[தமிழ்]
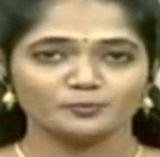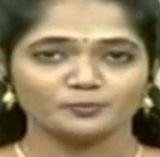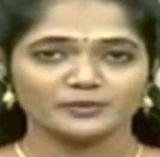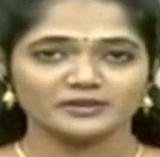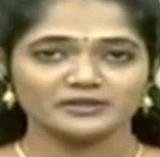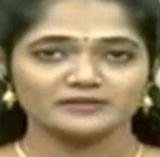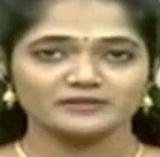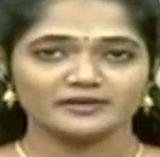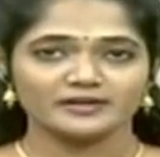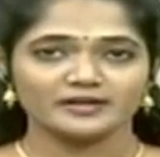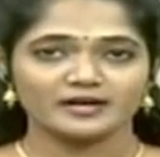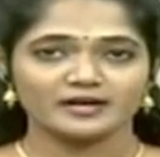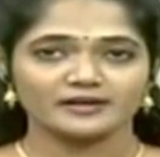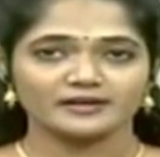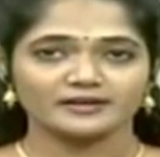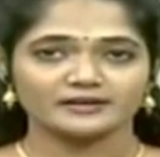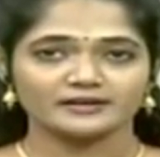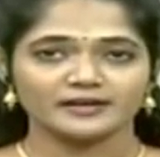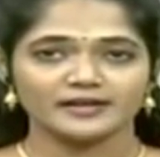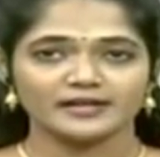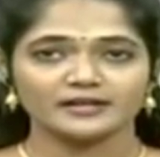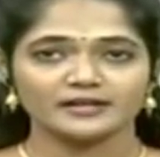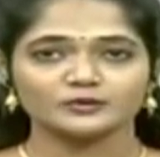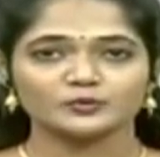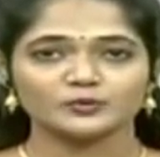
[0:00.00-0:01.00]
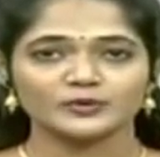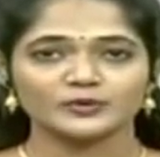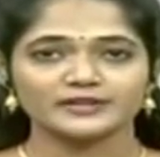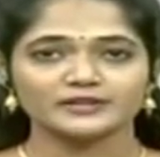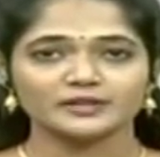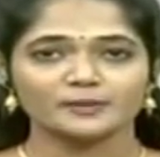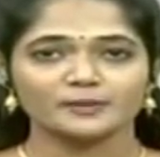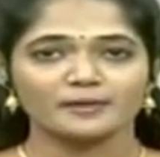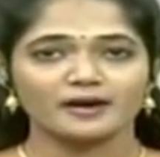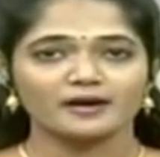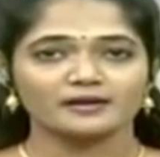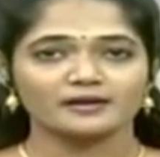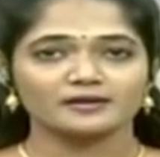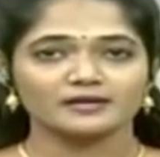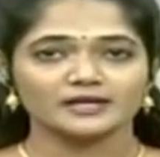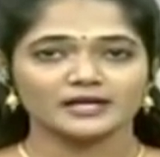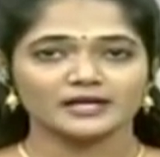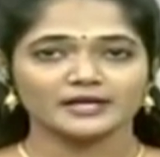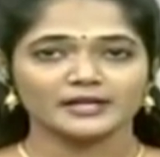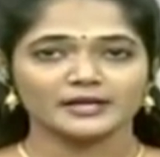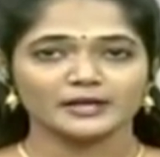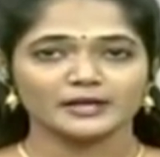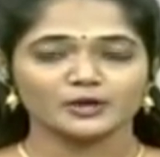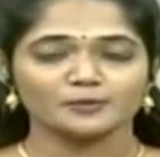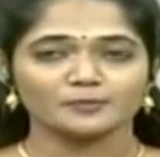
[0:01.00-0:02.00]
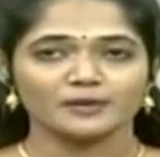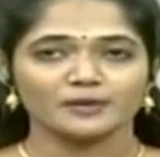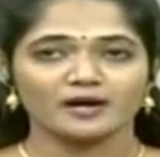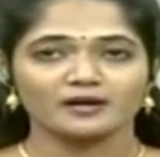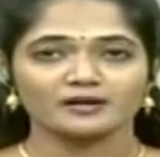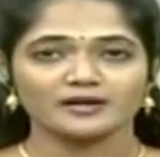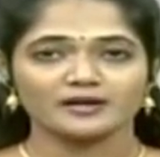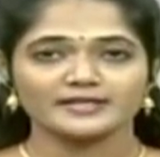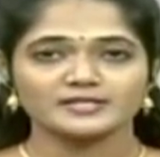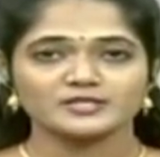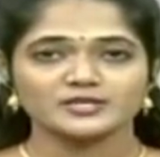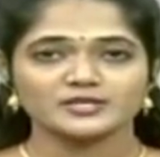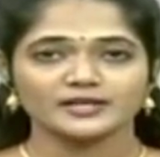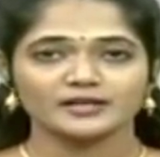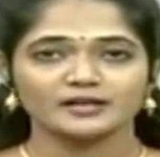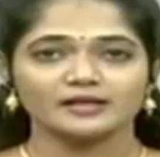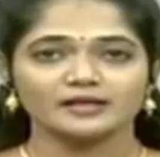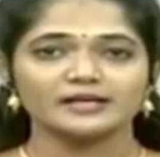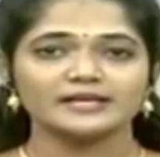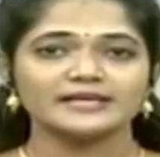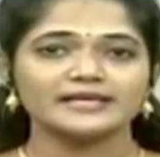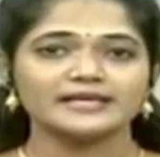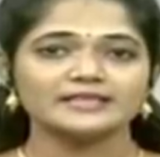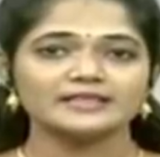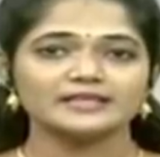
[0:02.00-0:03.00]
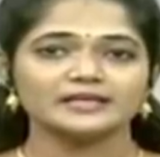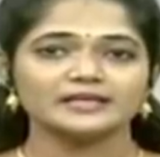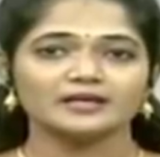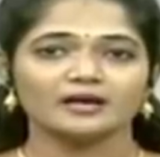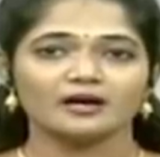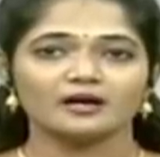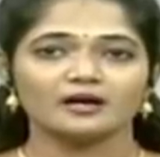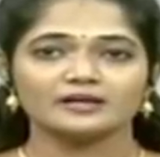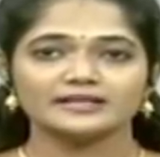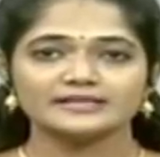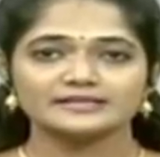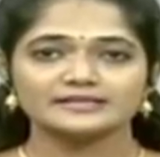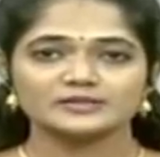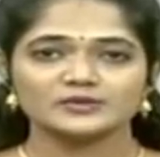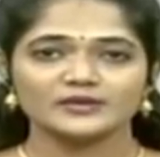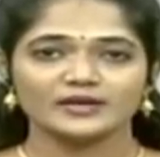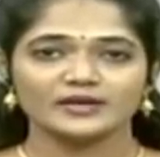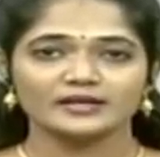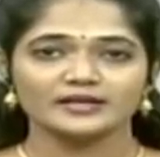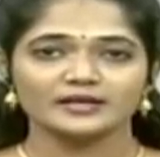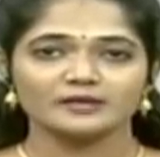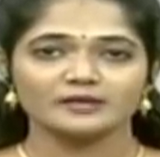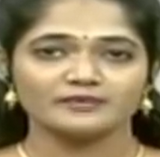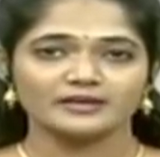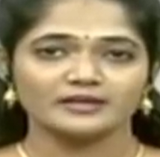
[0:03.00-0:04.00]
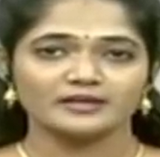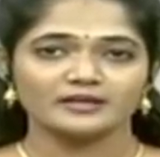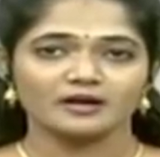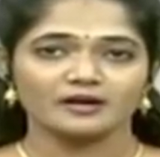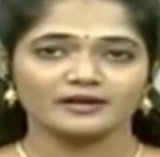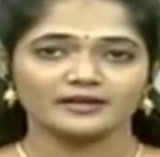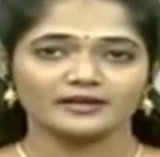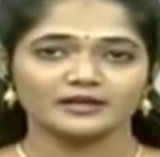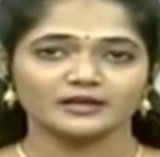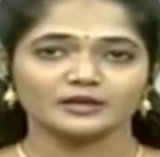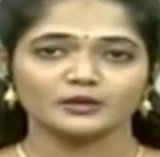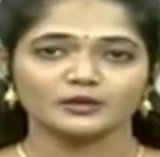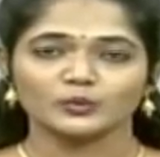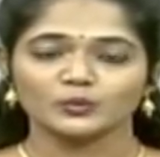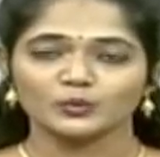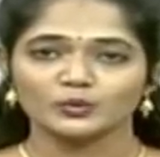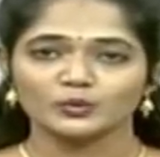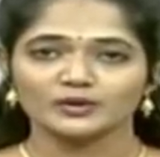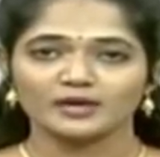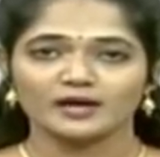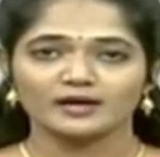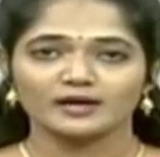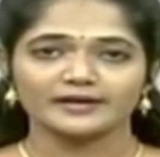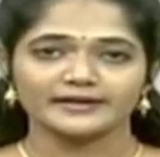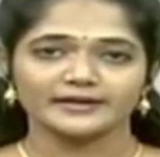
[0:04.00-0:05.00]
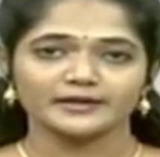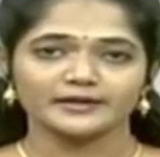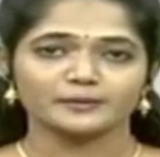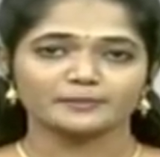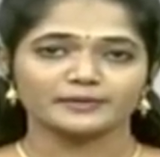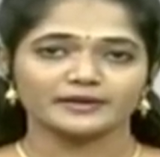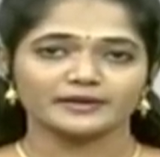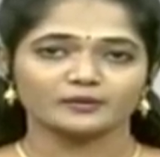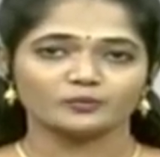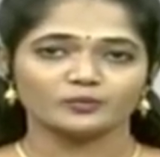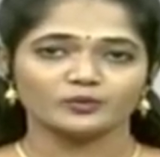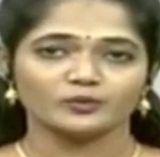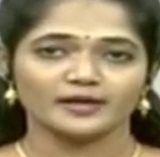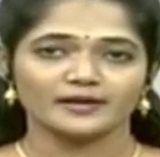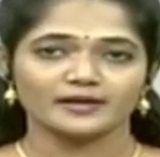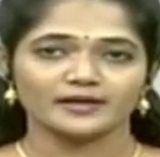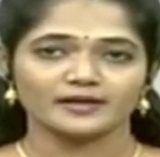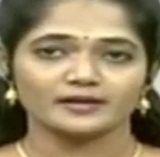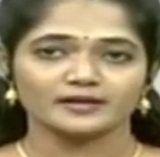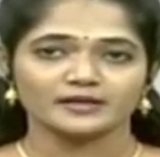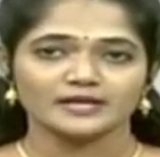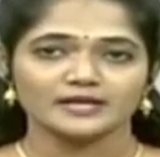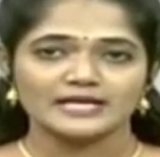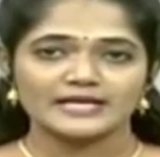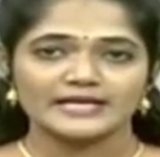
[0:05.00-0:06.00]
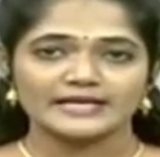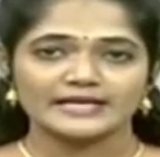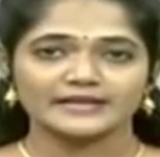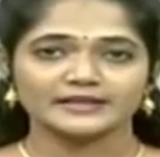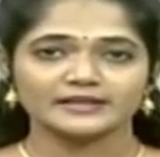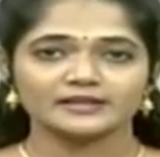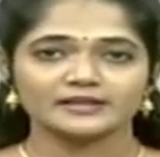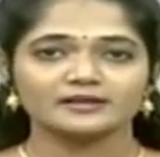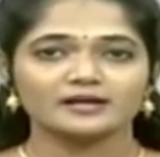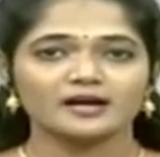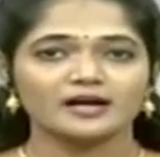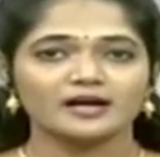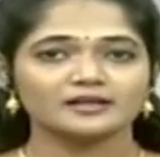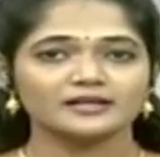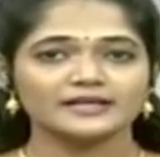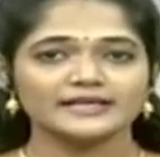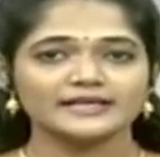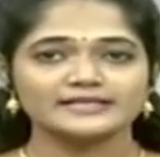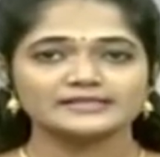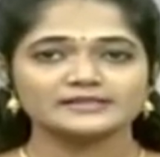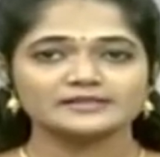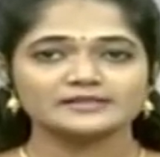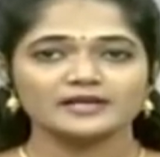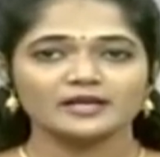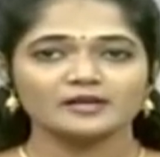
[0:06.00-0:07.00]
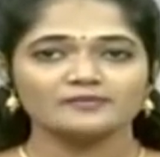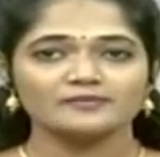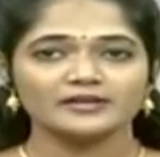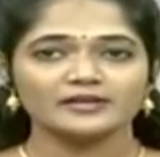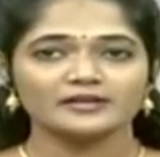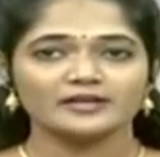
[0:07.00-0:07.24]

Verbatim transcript: முப்பது வினாடிகளில் துரிதமாக கண்டறியும் ஆராய்ச்சியில் இந்தியா இஸ்ரேலிய விஞ்ஞானிகள் கூட்டாக ஈடுபட உள்ளனர் இதற்காக இஸ்ரேல்